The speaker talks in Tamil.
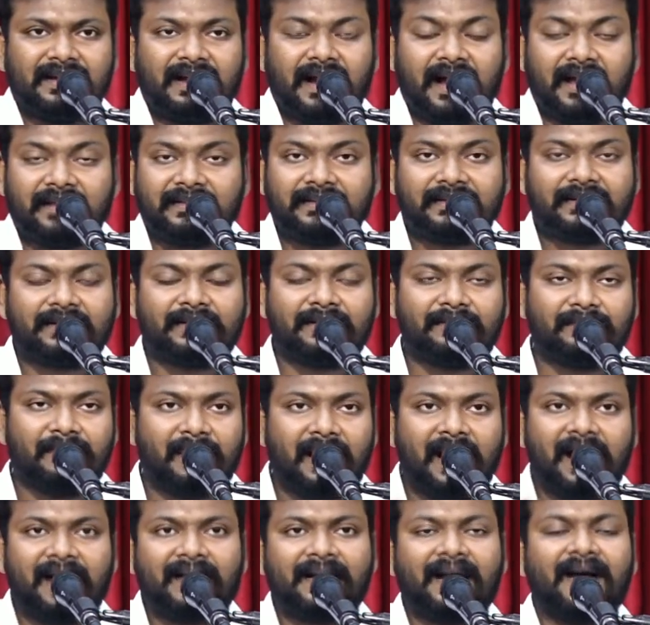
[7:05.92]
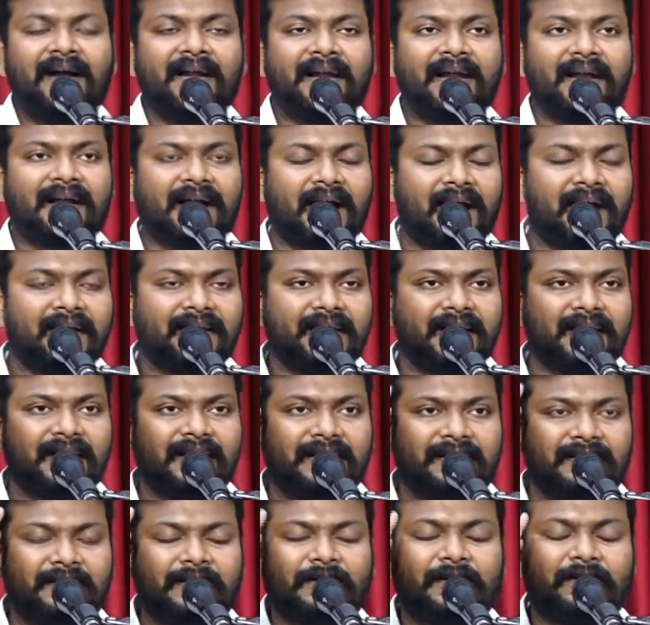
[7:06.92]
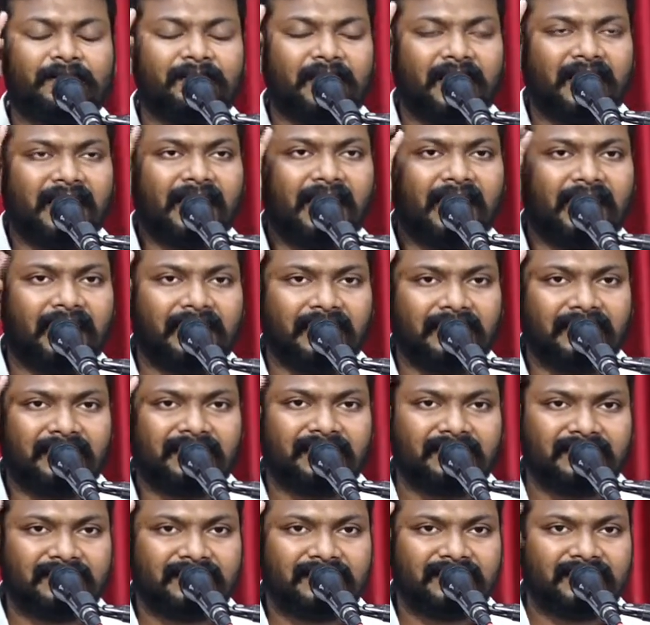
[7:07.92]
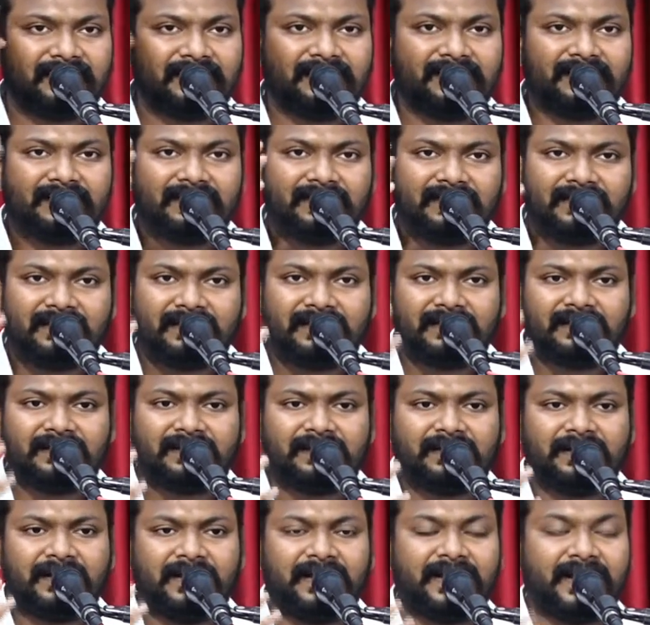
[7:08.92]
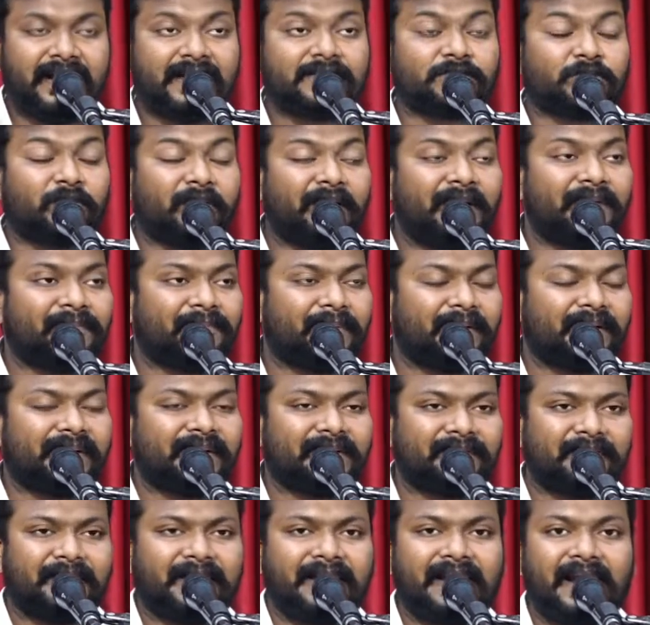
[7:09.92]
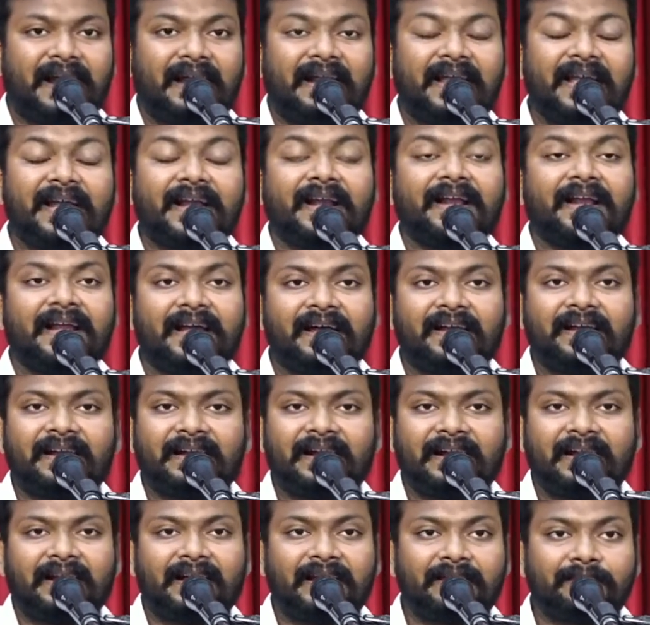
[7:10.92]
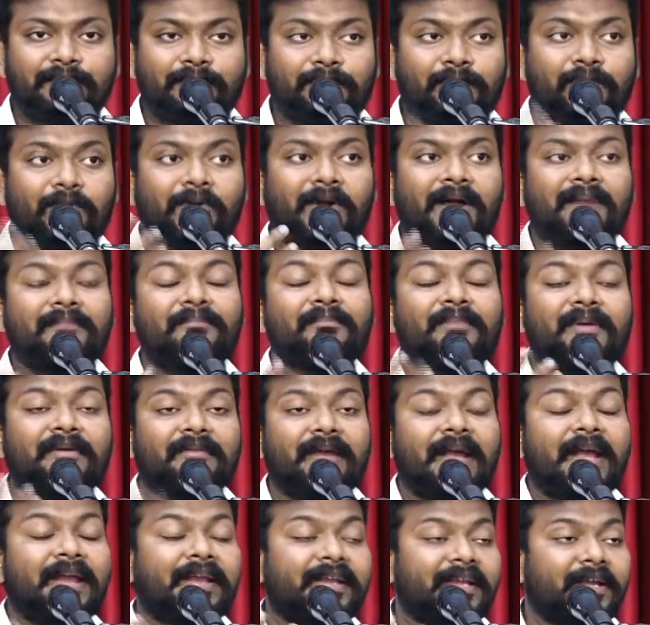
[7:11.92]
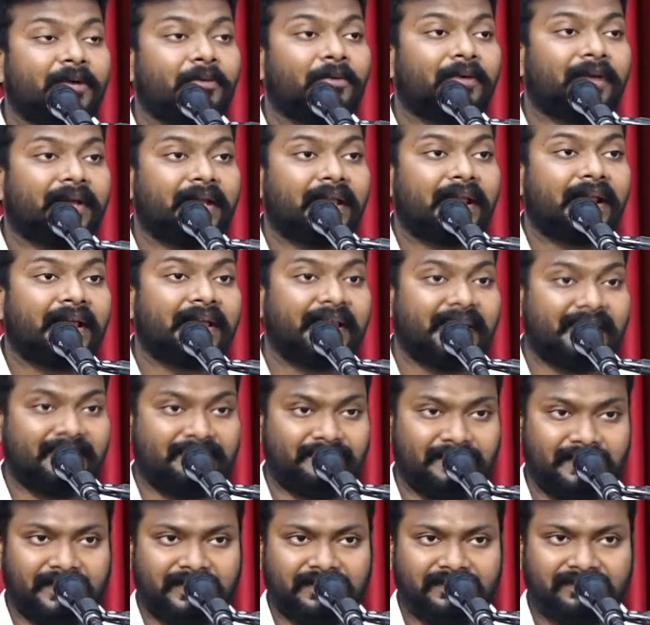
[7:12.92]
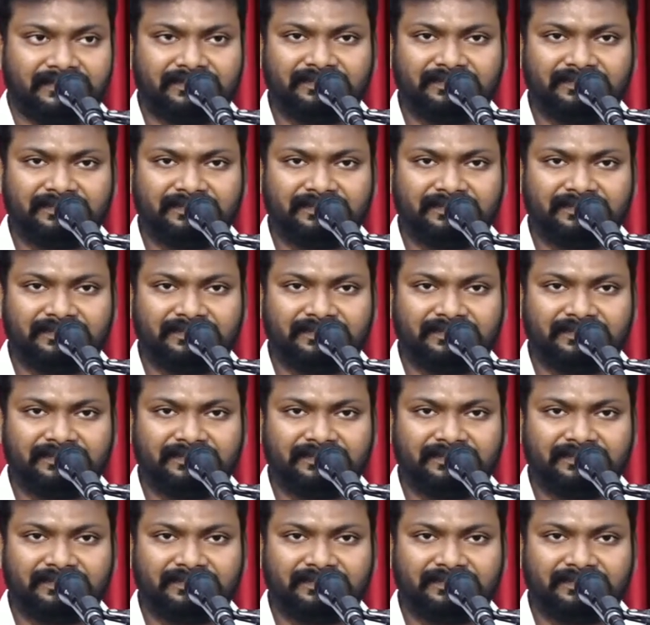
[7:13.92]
அதுக்கு மாறான காரியங்கள் இருக்குமானால் இங்கே சொல்லப்பட்டபடி அநேக நேரங்களில் புலம்ப வேண்டிய ஒரு நிலை ஏற்படும்